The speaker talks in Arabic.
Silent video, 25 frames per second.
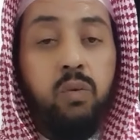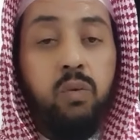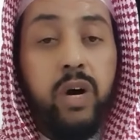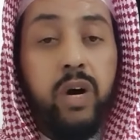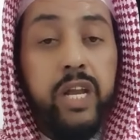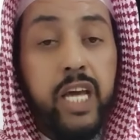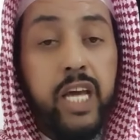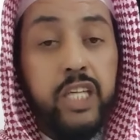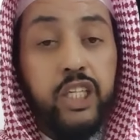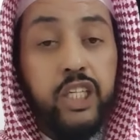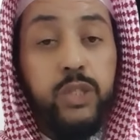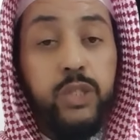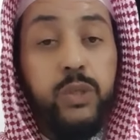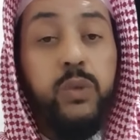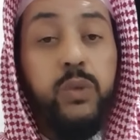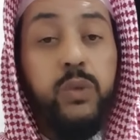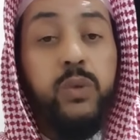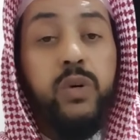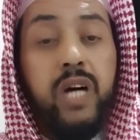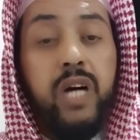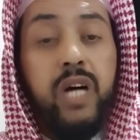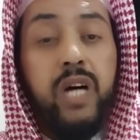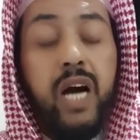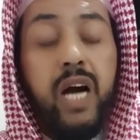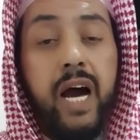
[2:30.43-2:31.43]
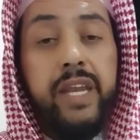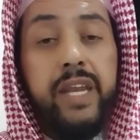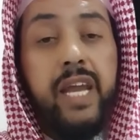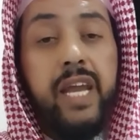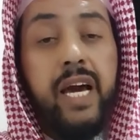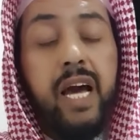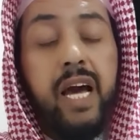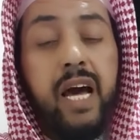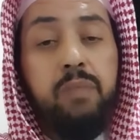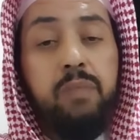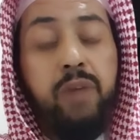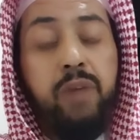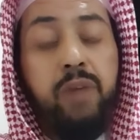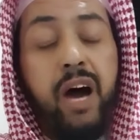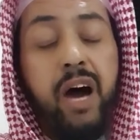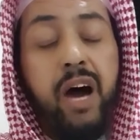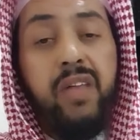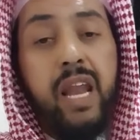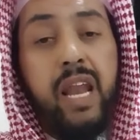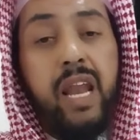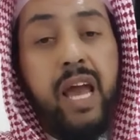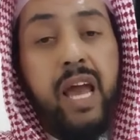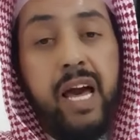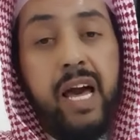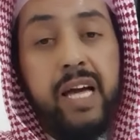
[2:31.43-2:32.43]
ونجد أن
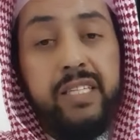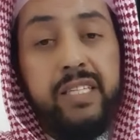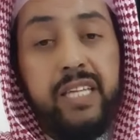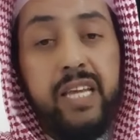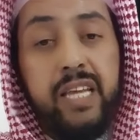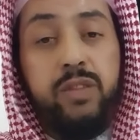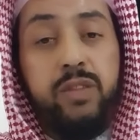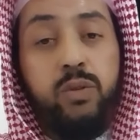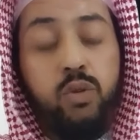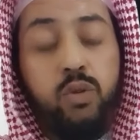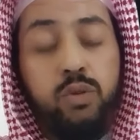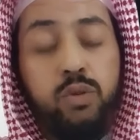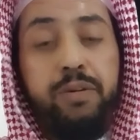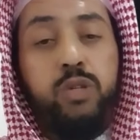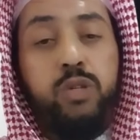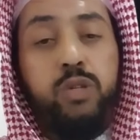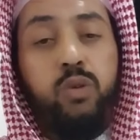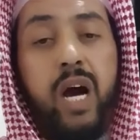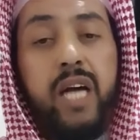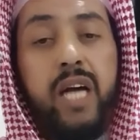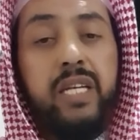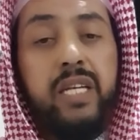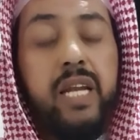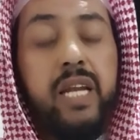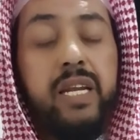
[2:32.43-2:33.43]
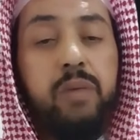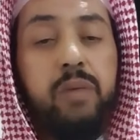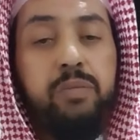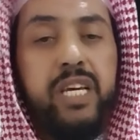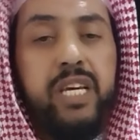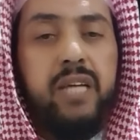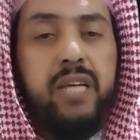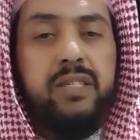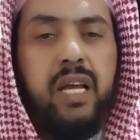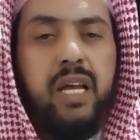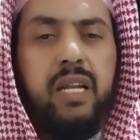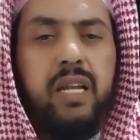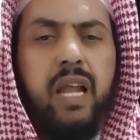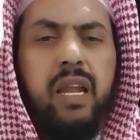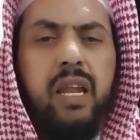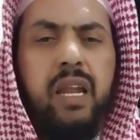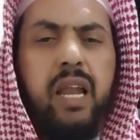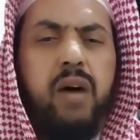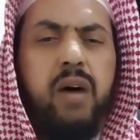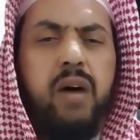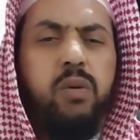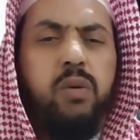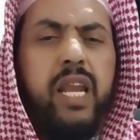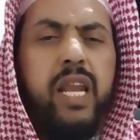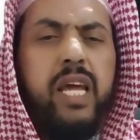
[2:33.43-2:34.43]
بعض الأحاديث تثبت أن النبي صلى
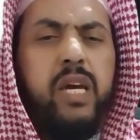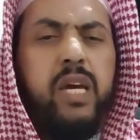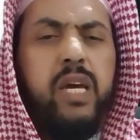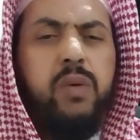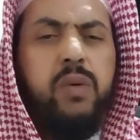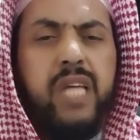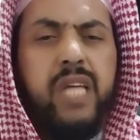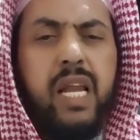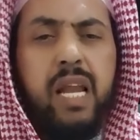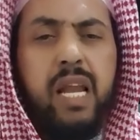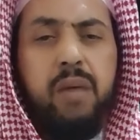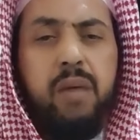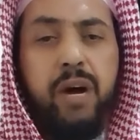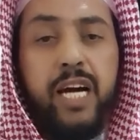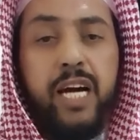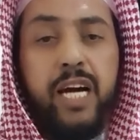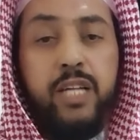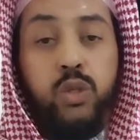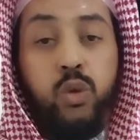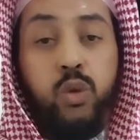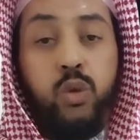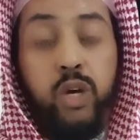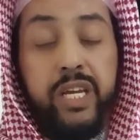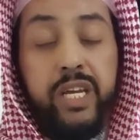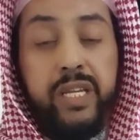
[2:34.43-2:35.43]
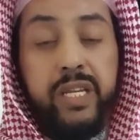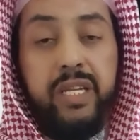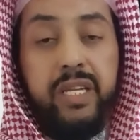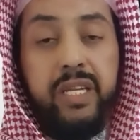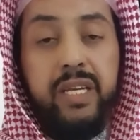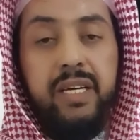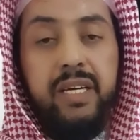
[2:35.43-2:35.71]
الله عليه وسلم قد سحر